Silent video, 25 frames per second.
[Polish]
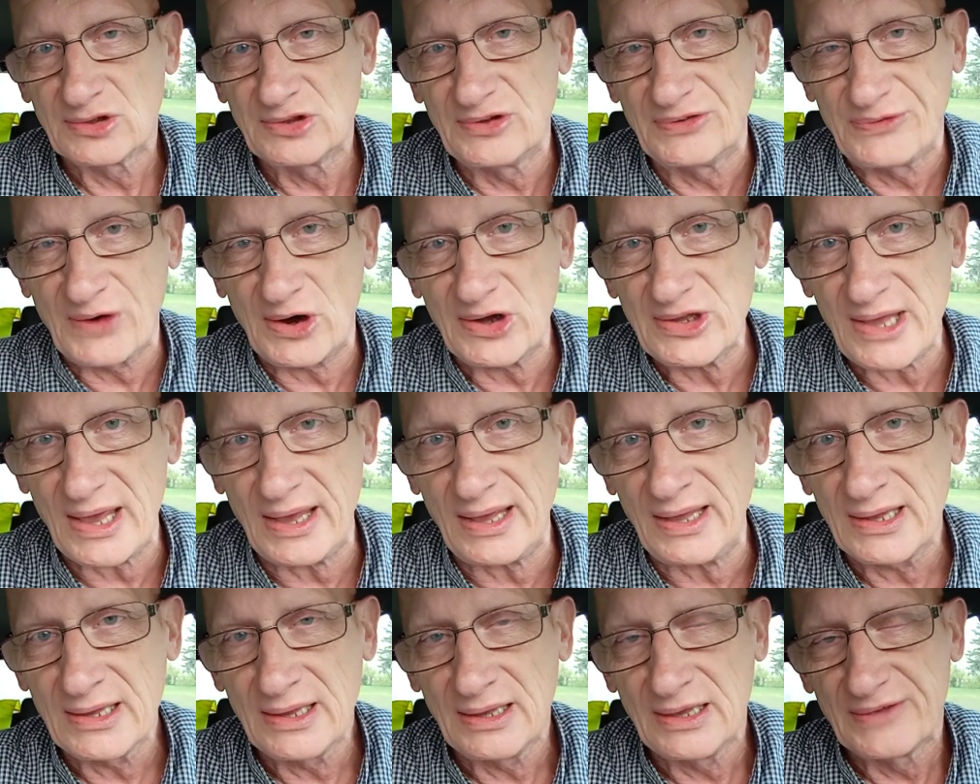
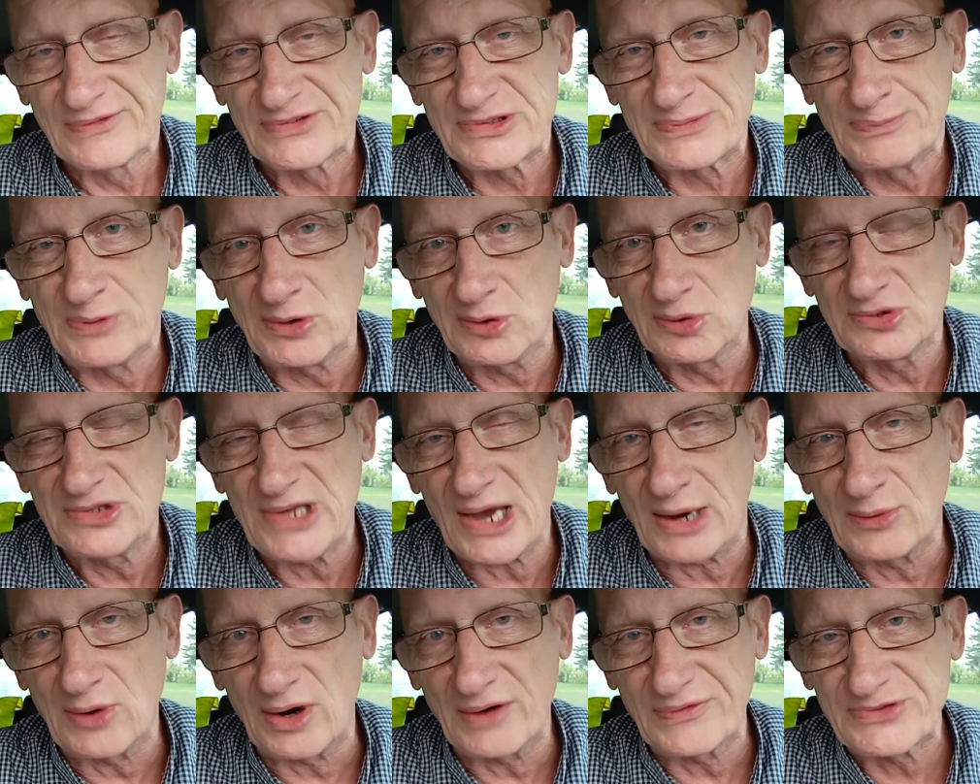dwoje
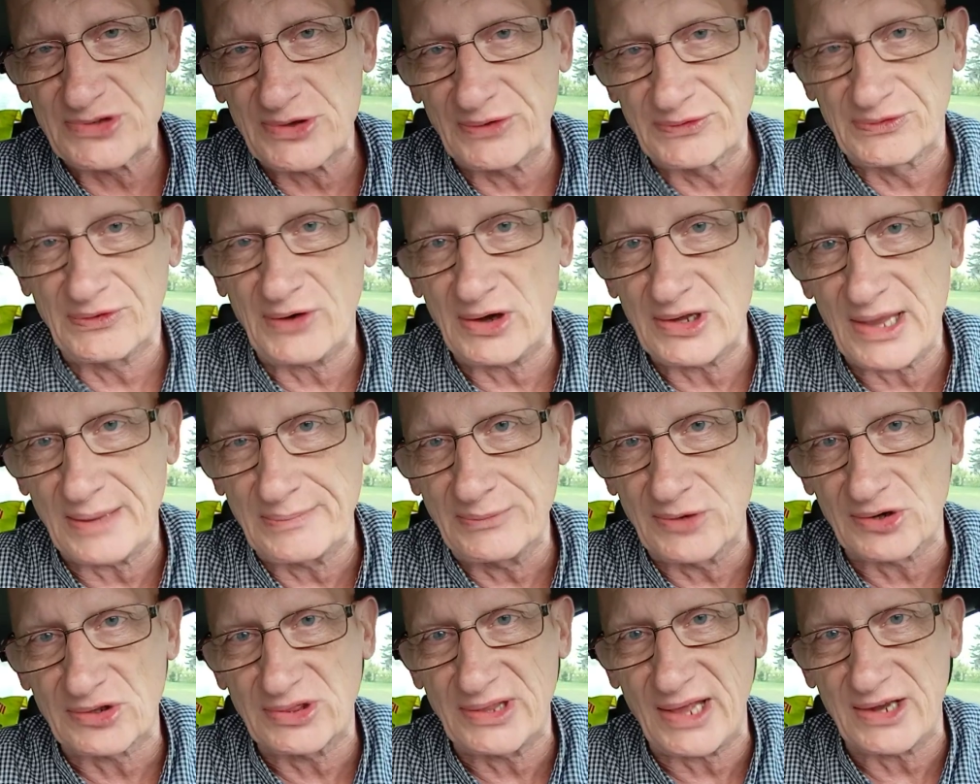współdziałowców, dwoje
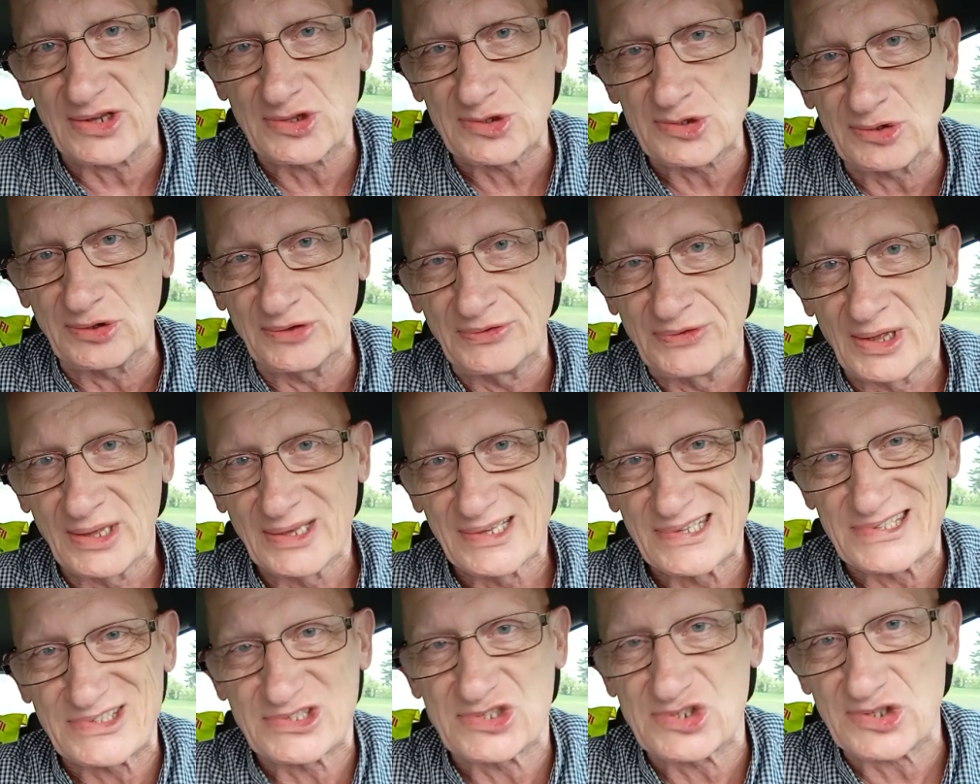morderców
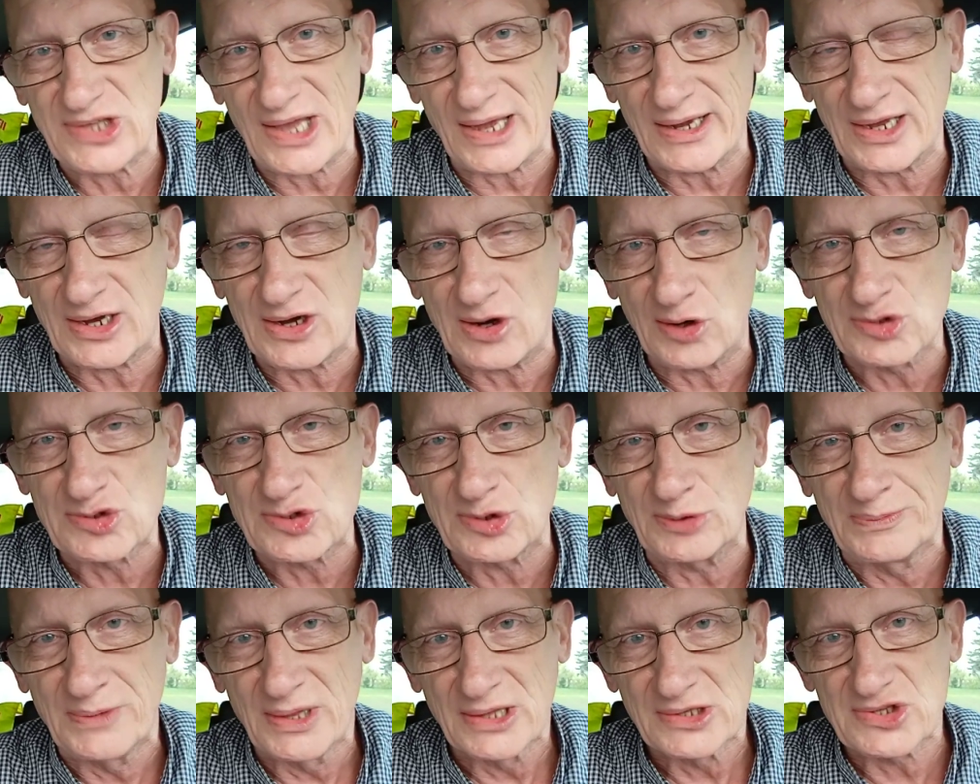z czterech
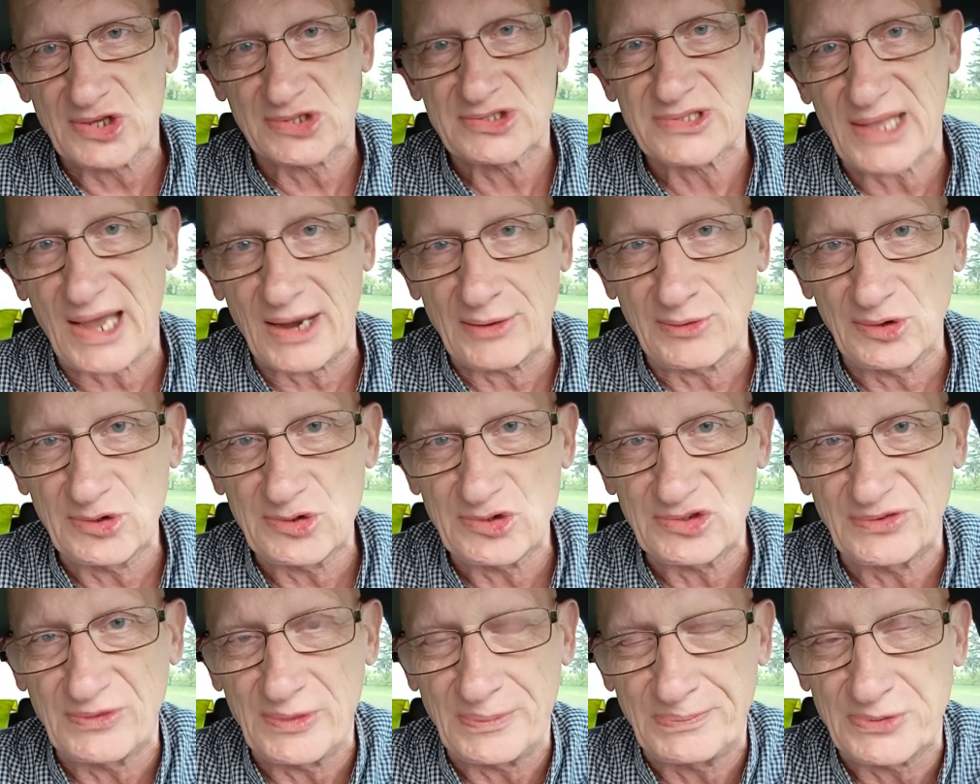osób zostało
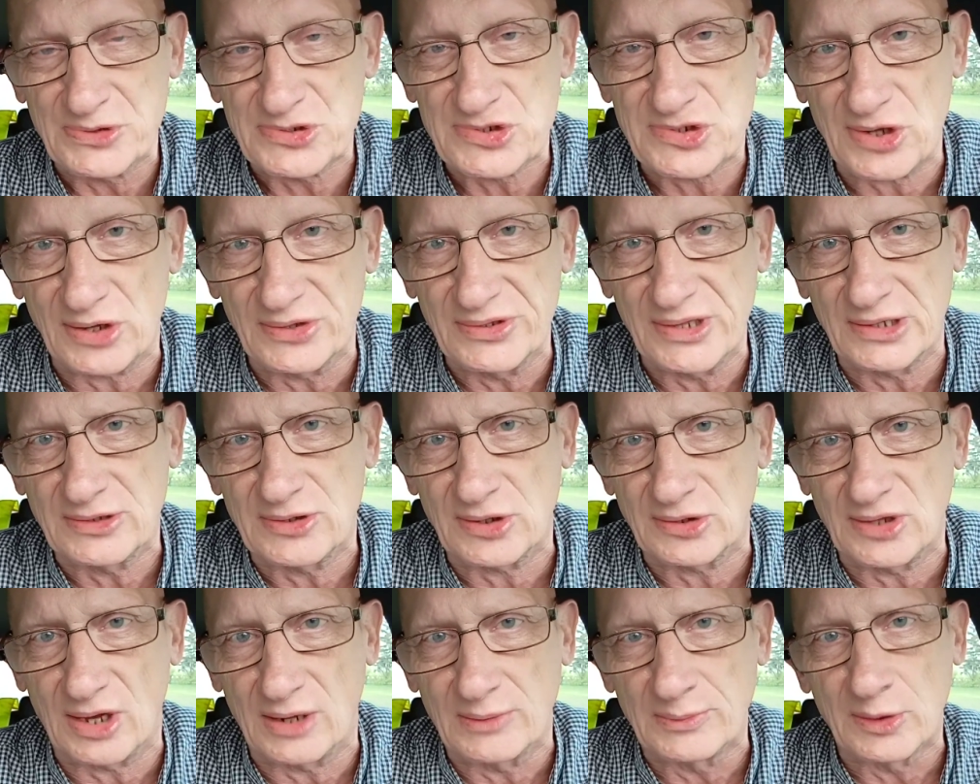już wypuszczonych
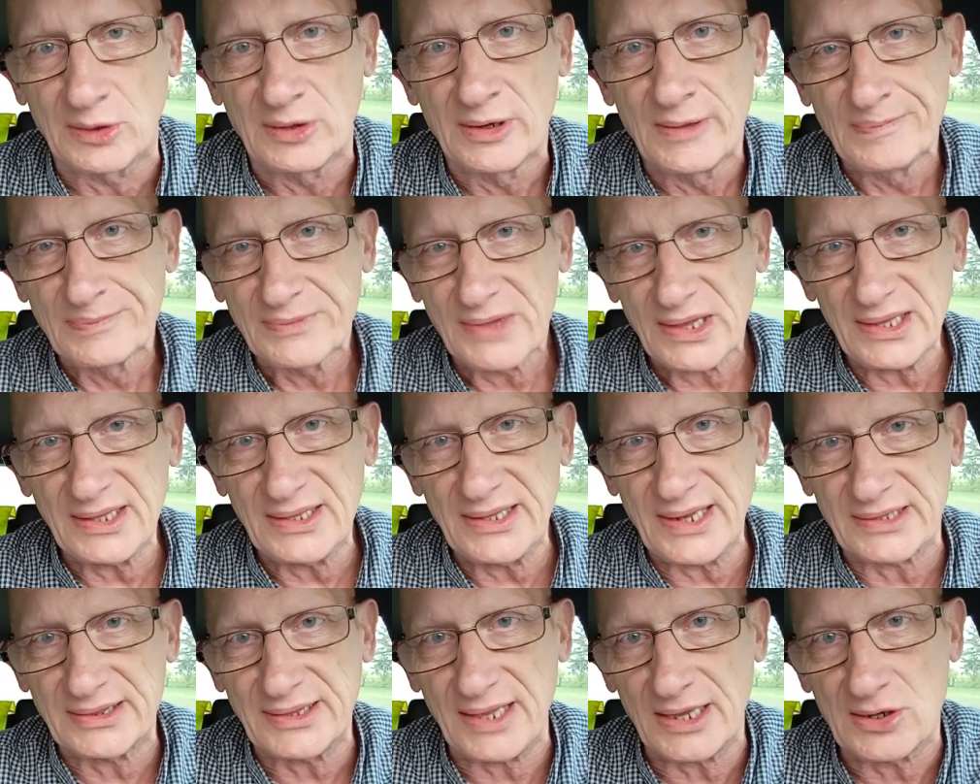do domu. I
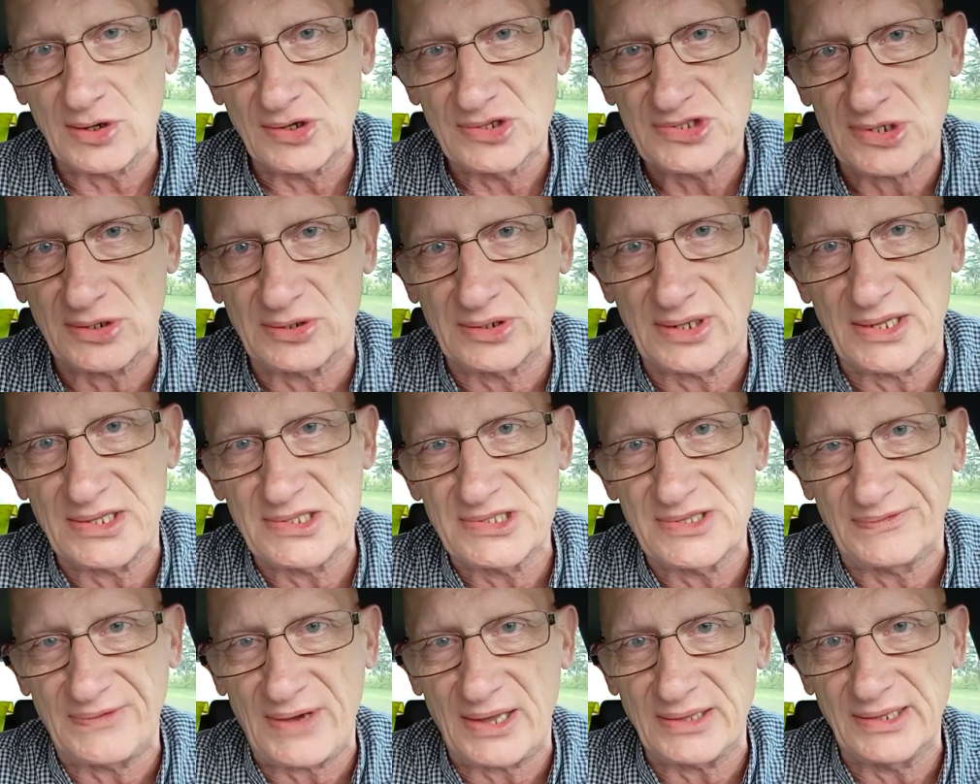dlatego jest
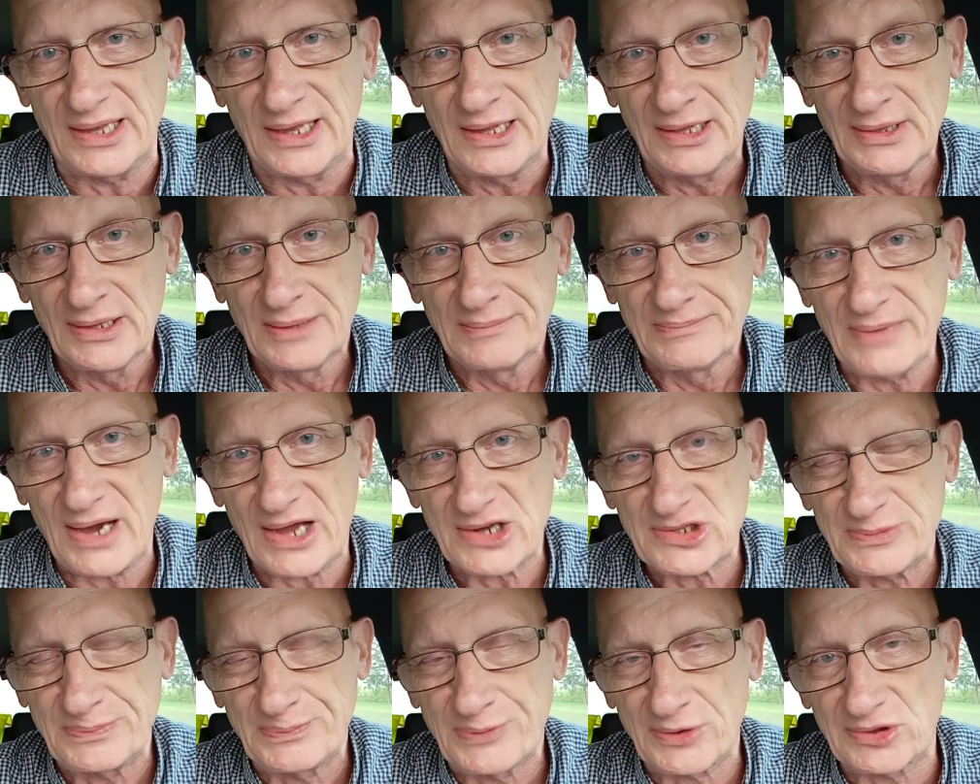organizowany
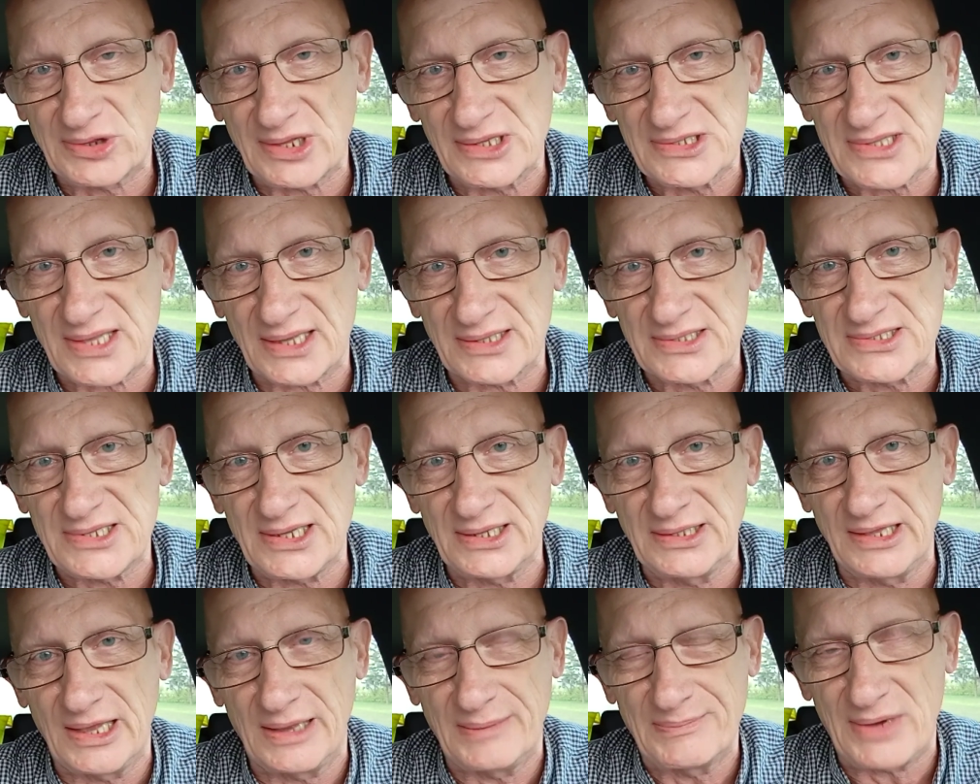marsz
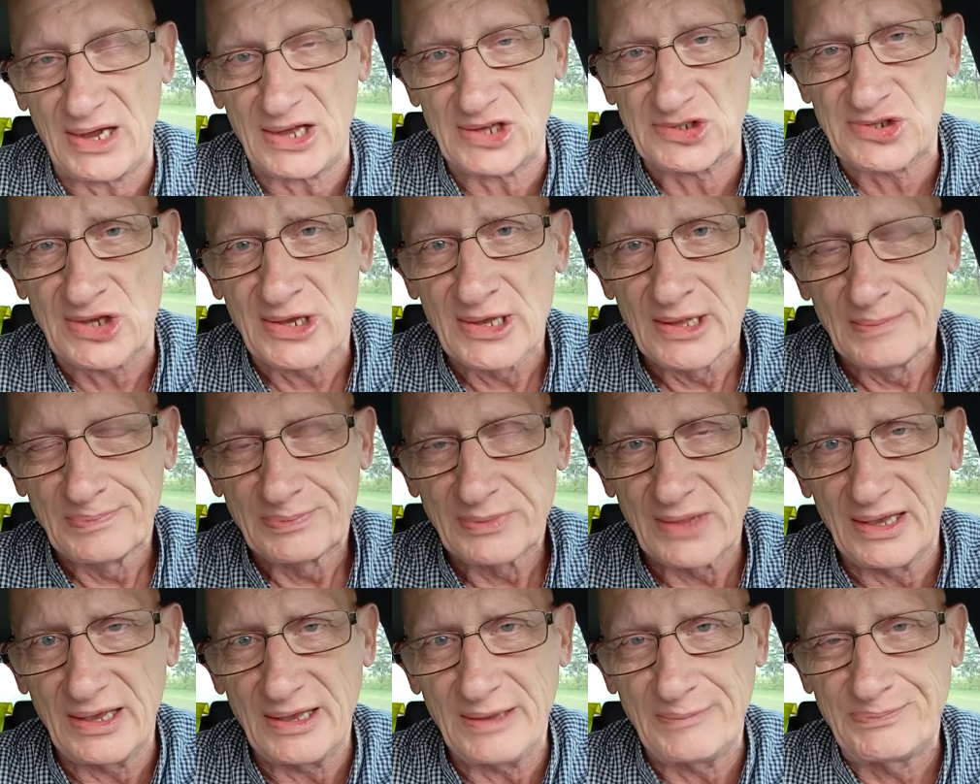protestacyjny, marsz
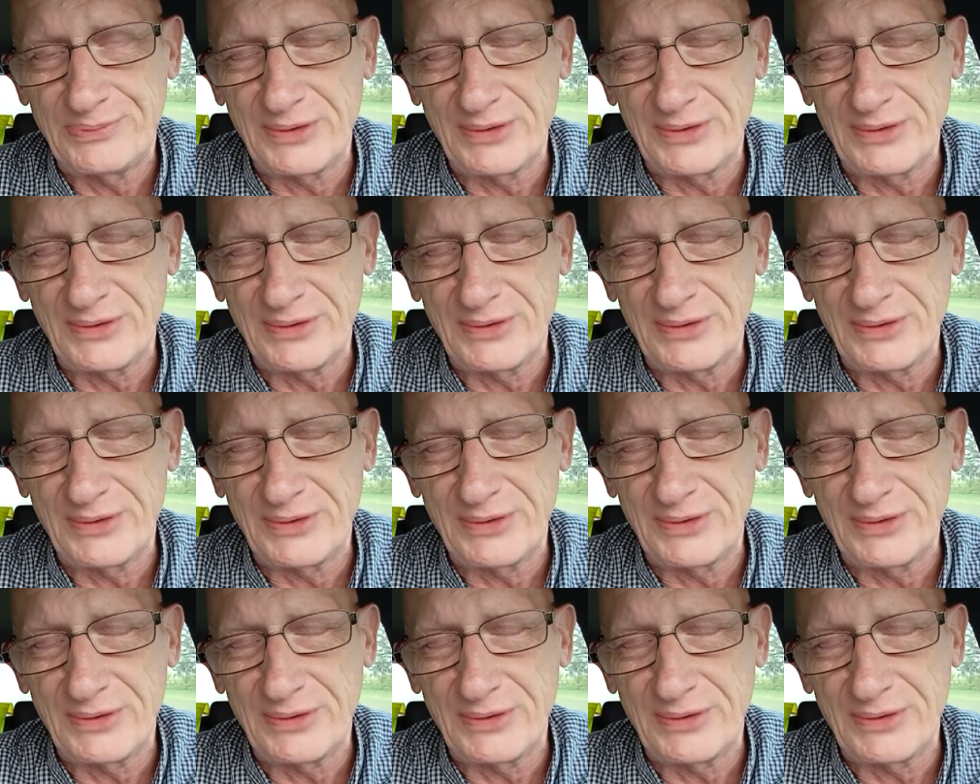e,